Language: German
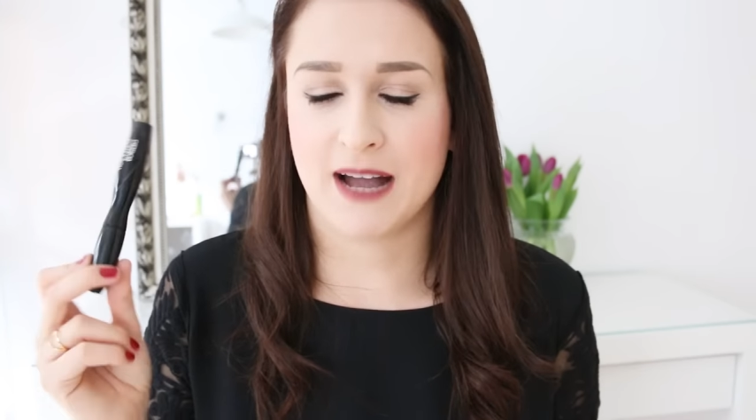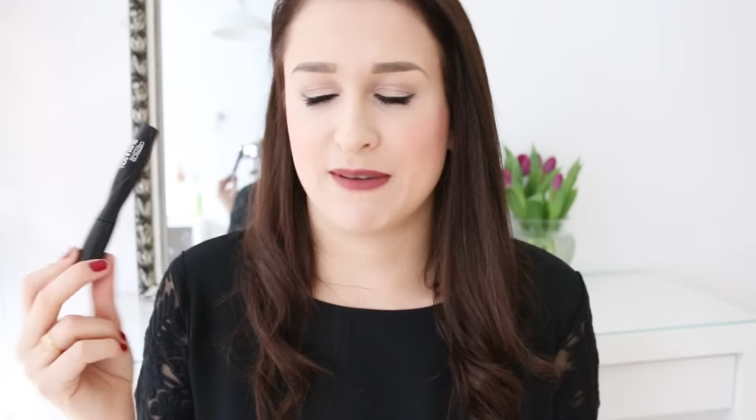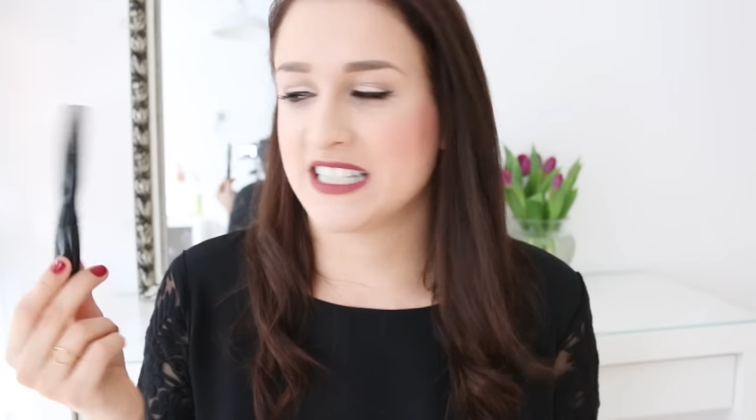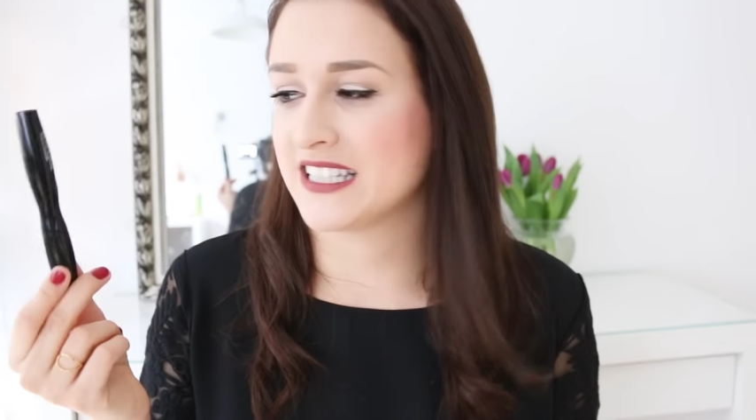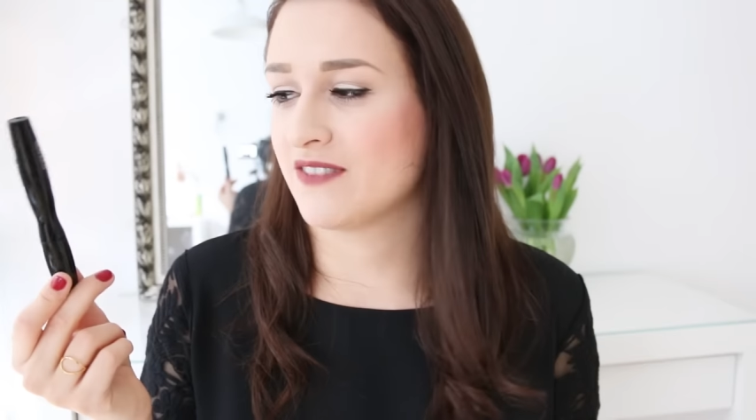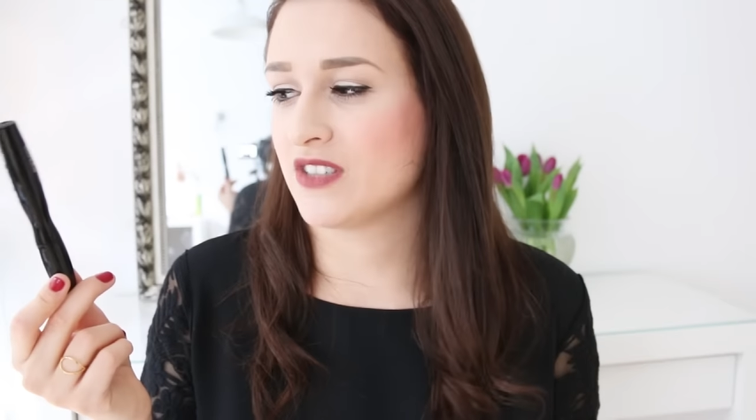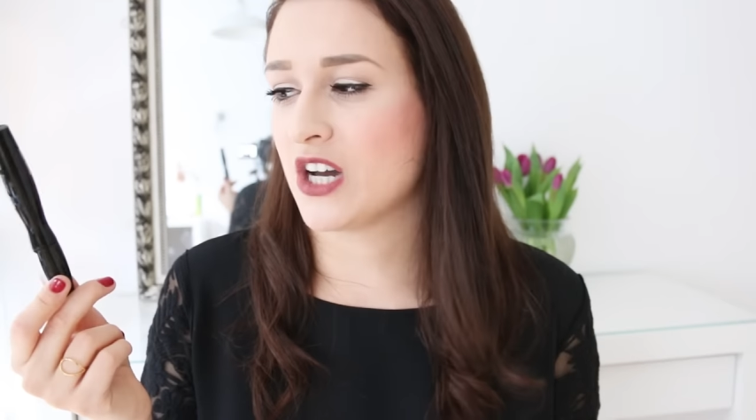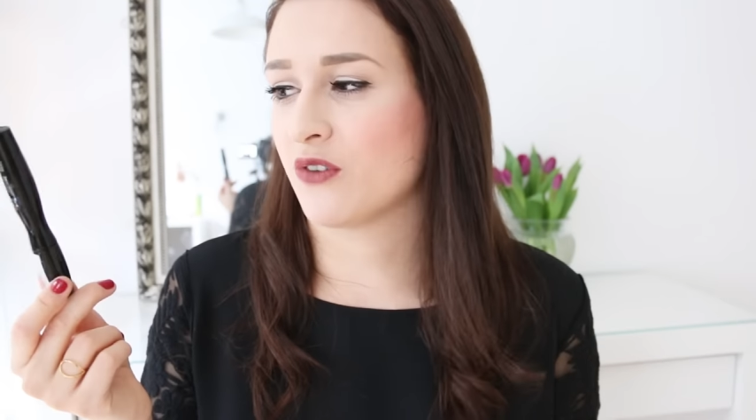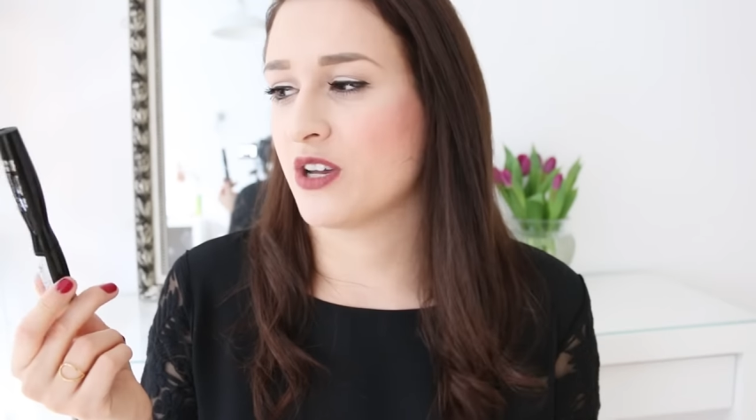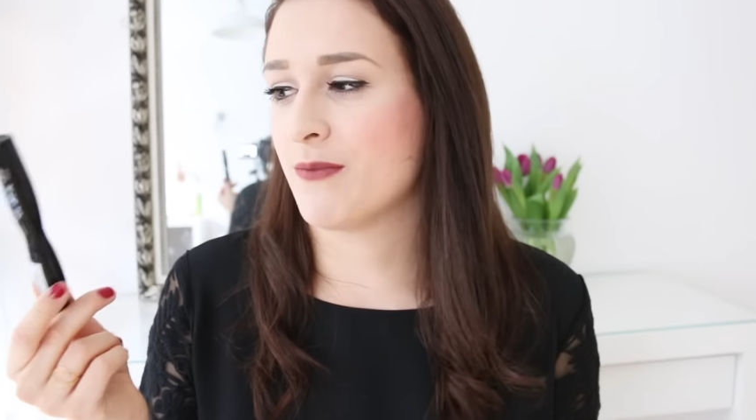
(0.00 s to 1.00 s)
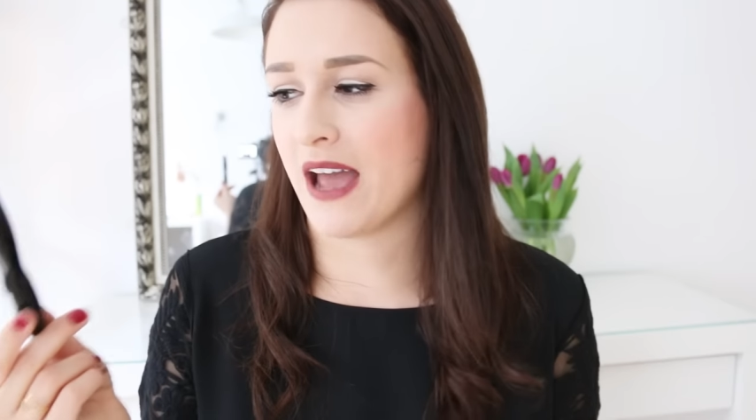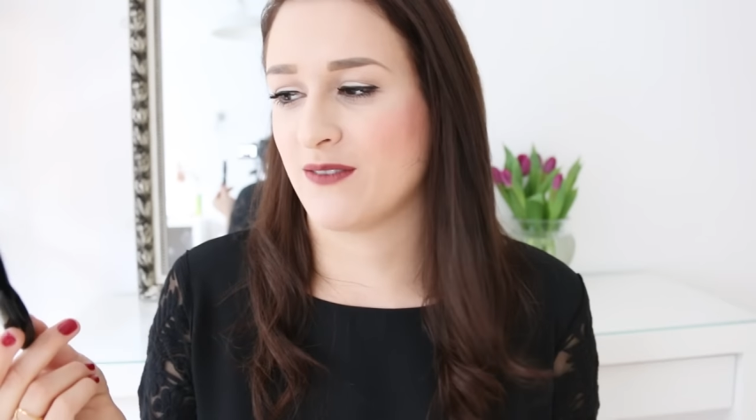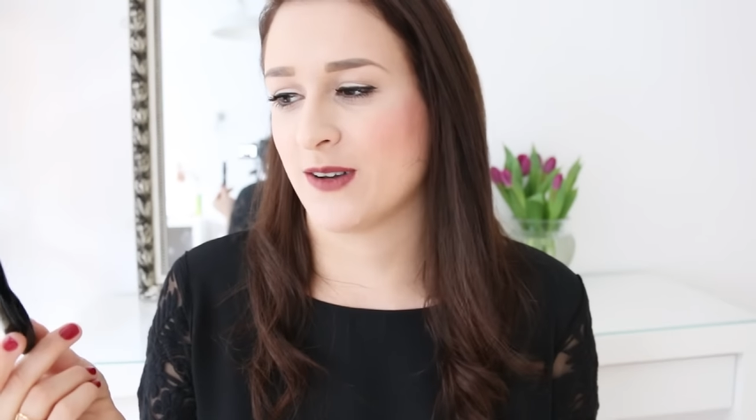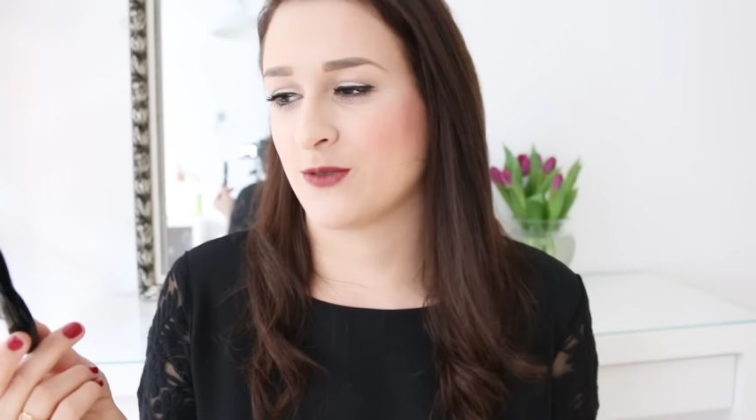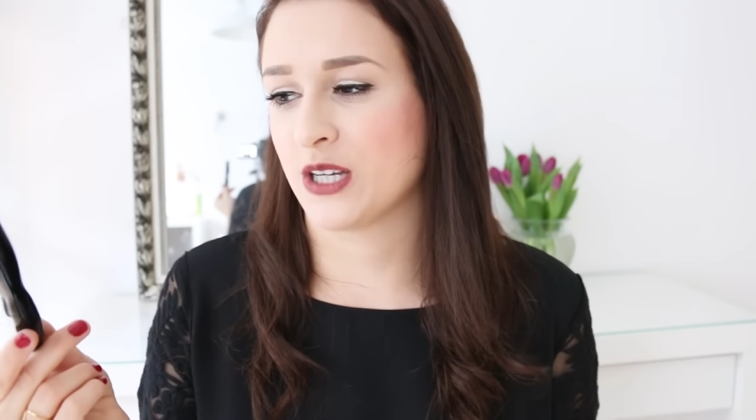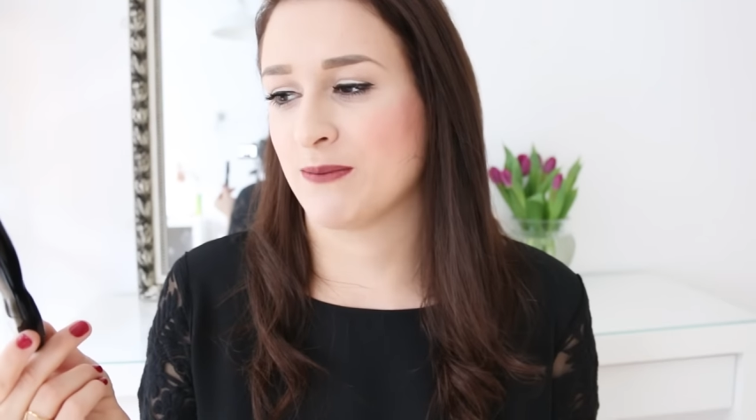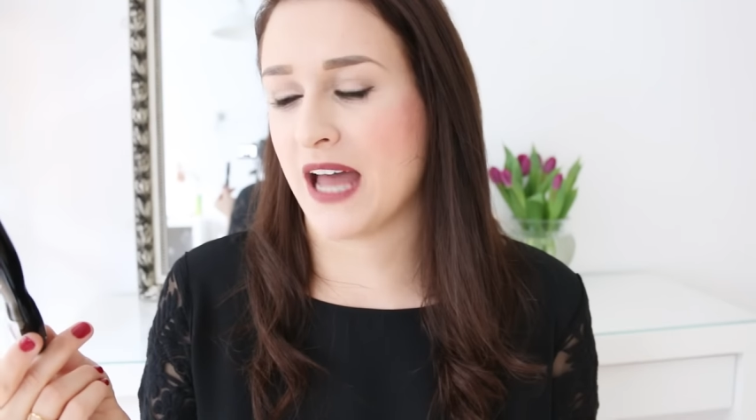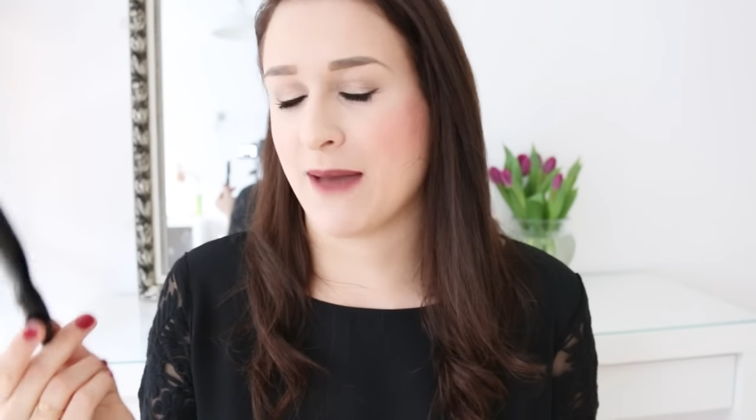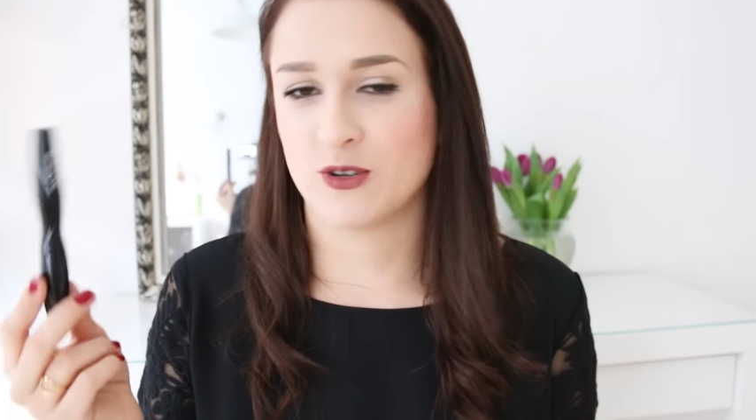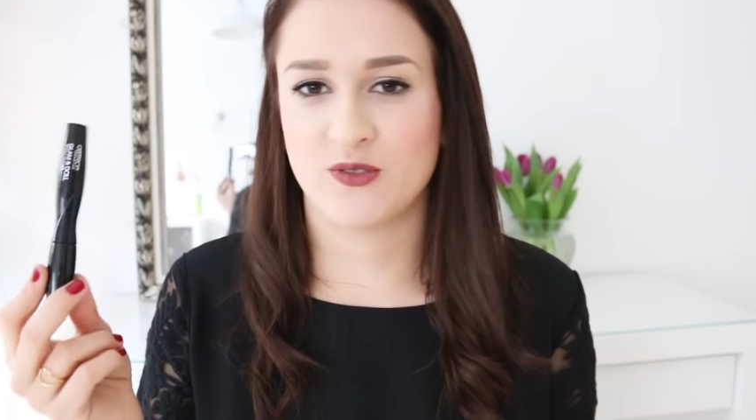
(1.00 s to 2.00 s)
Aber diese hier wird auch für immer ein Favorit
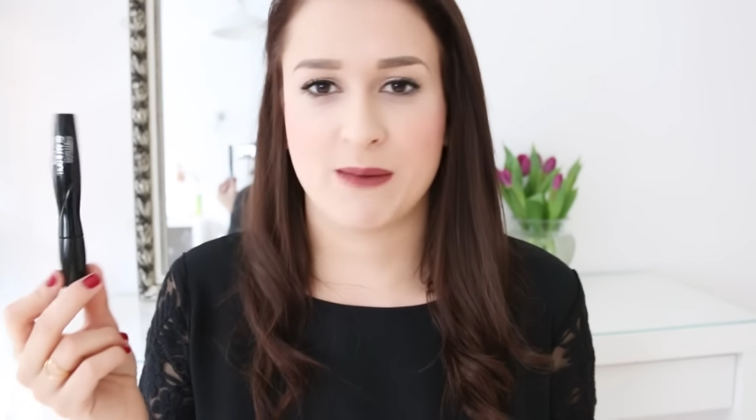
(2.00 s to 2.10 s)
bleiben und